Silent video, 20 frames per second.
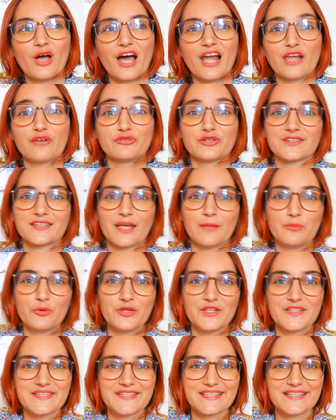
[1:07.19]
à la fois très
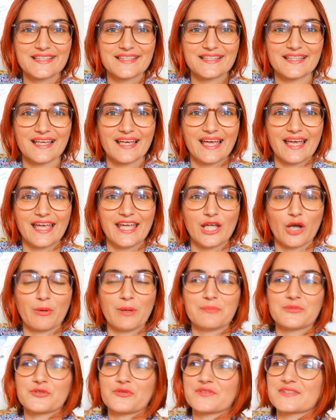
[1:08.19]
poétique et en
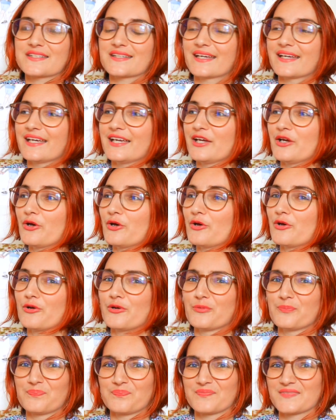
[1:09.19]
même temps très,
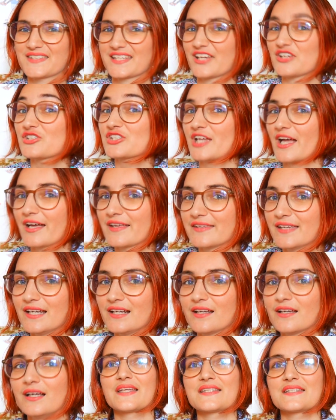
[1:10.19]
euh, très charnel.